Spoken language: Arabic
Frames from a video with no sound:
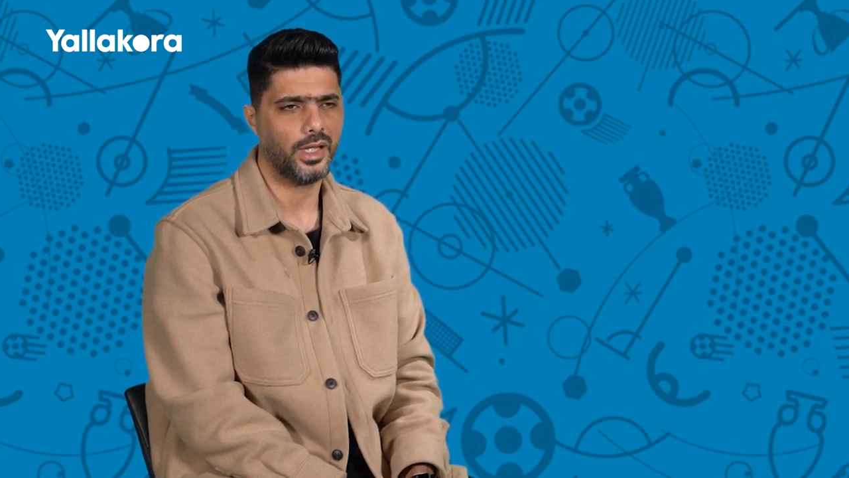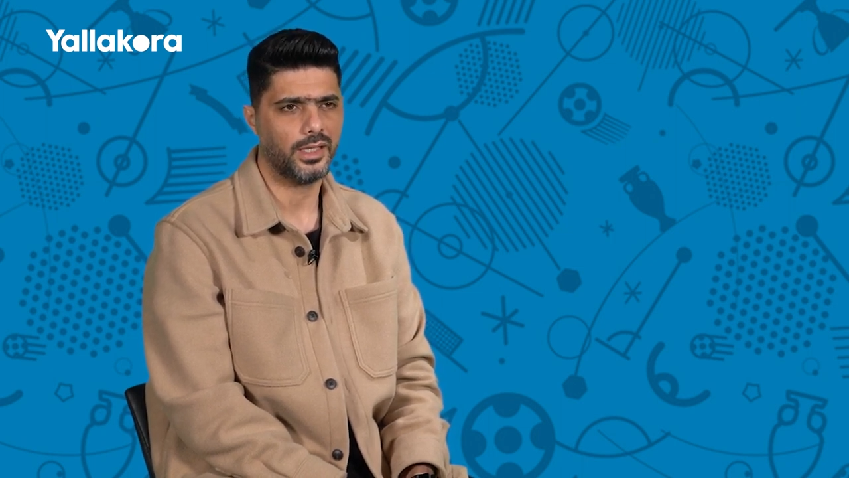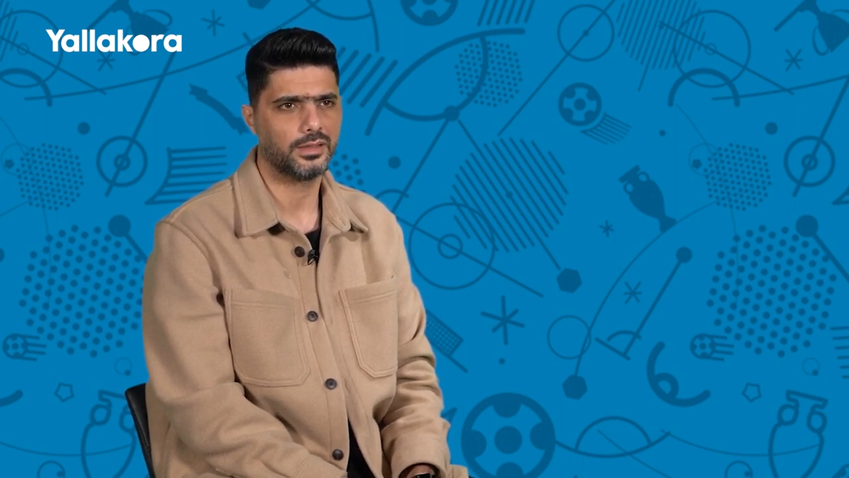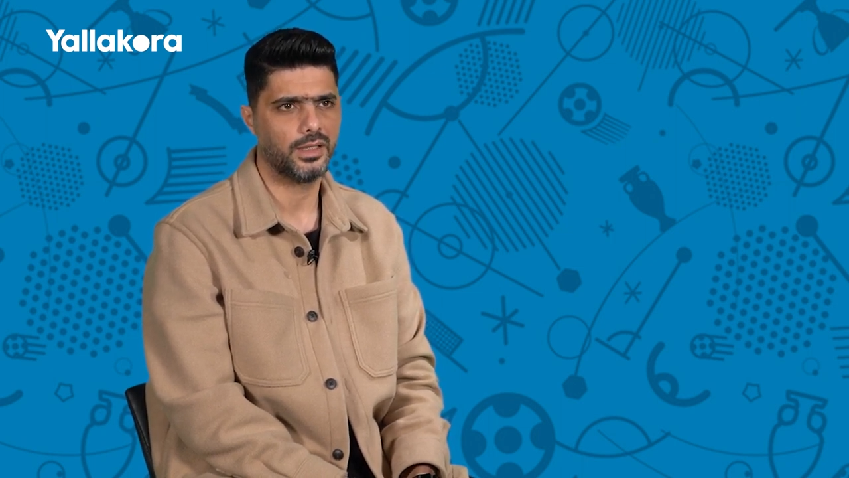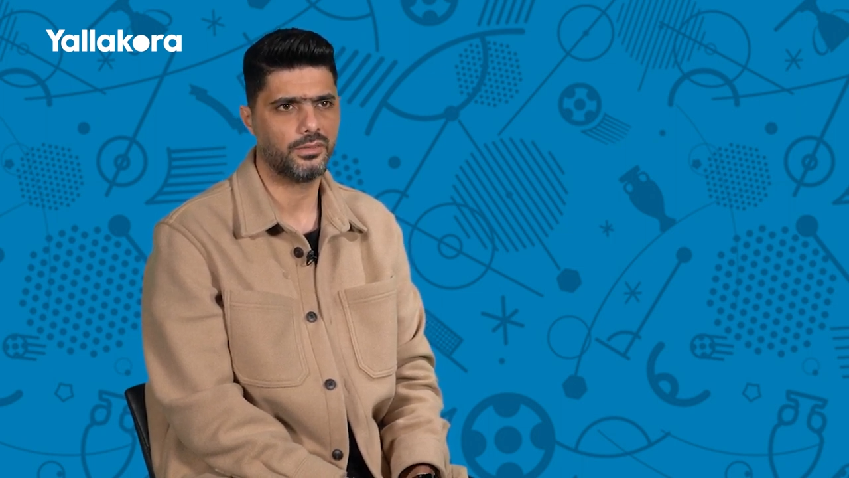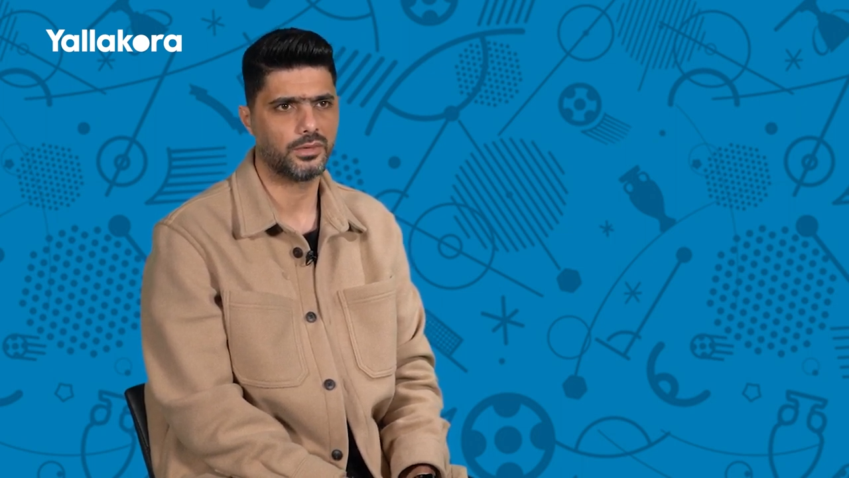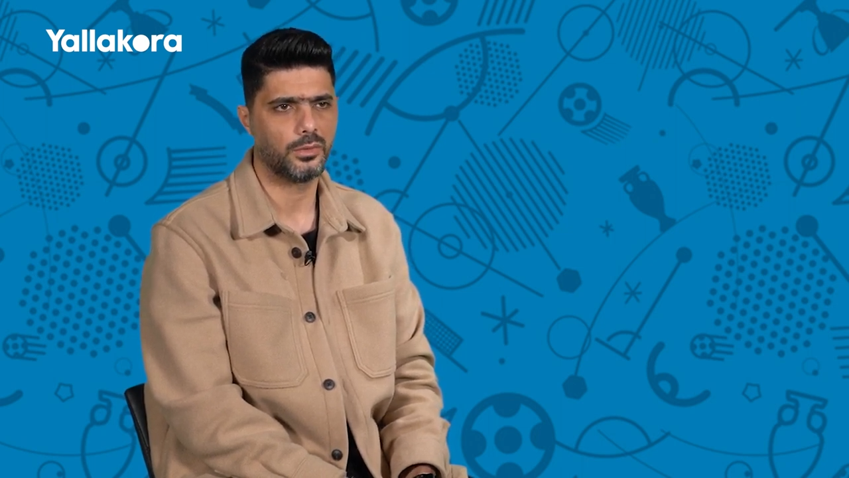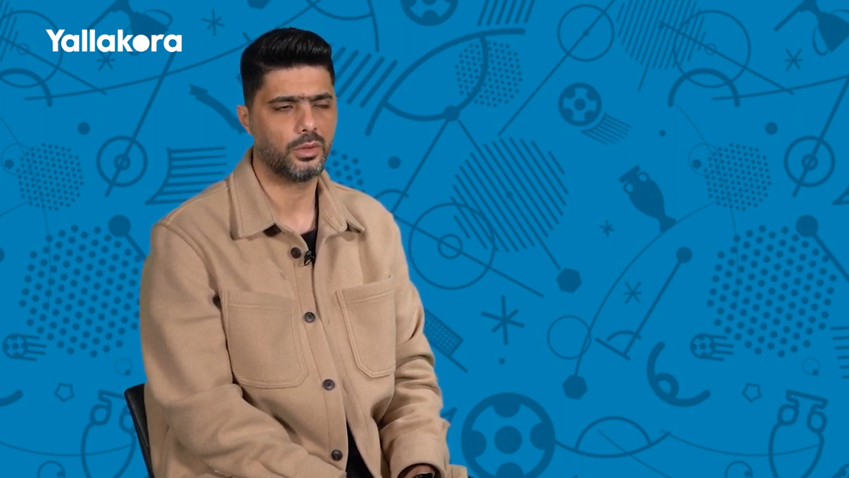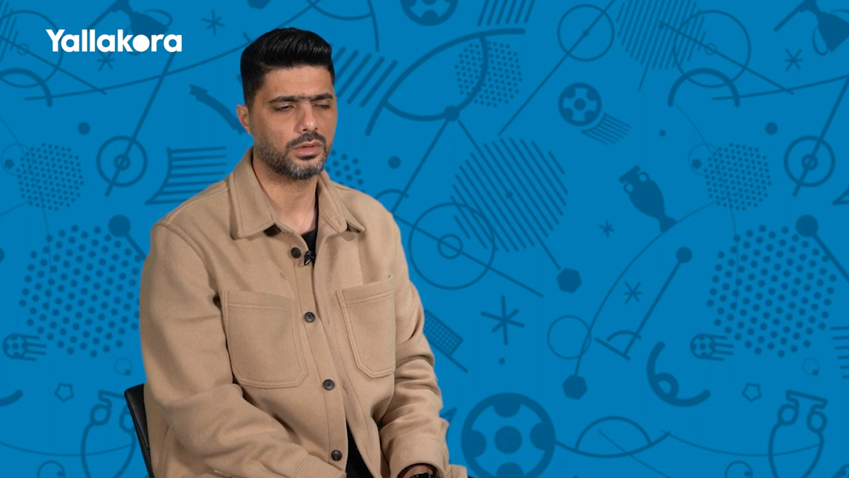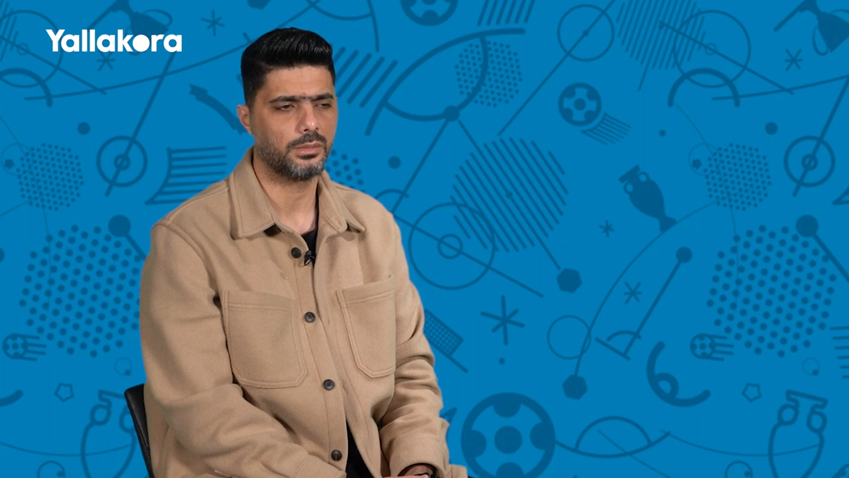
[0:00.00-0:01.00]
حد لعب في
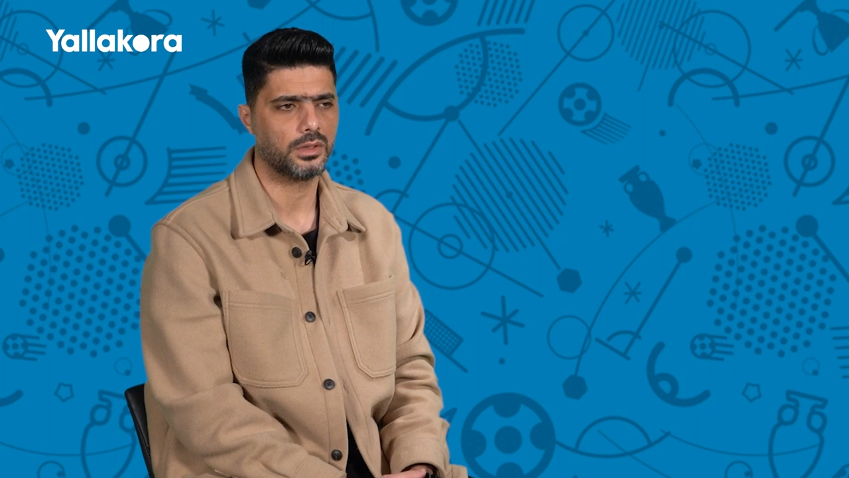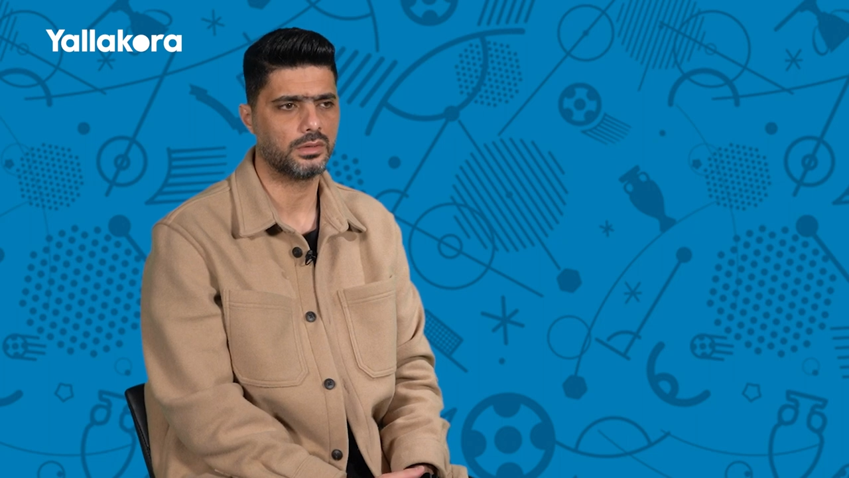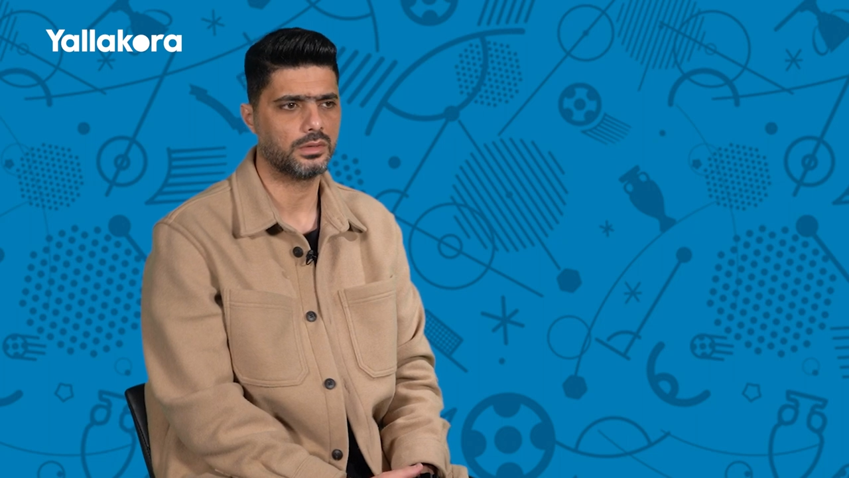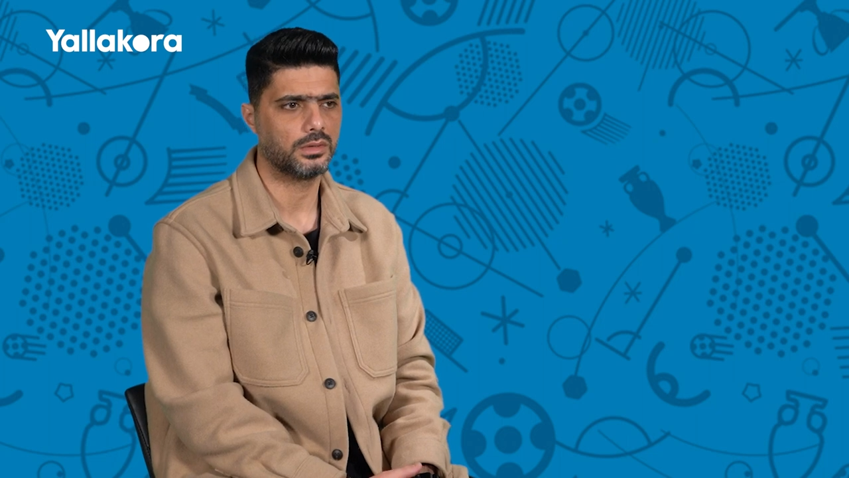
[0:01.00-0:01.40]
دماغه طبعا